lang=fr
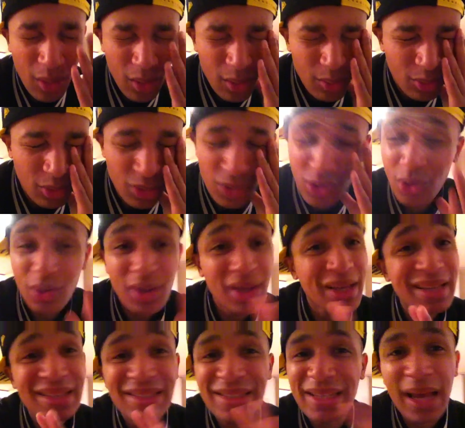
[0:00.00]
Oh mon dieu,
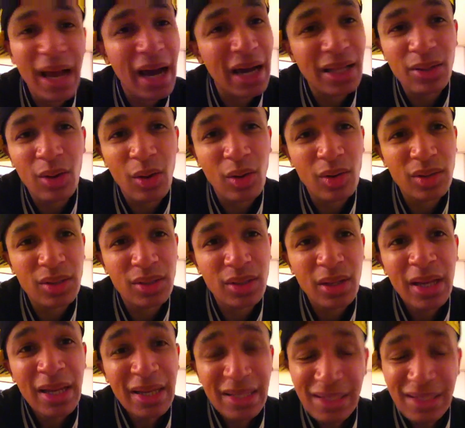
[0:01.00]
c'est atroce.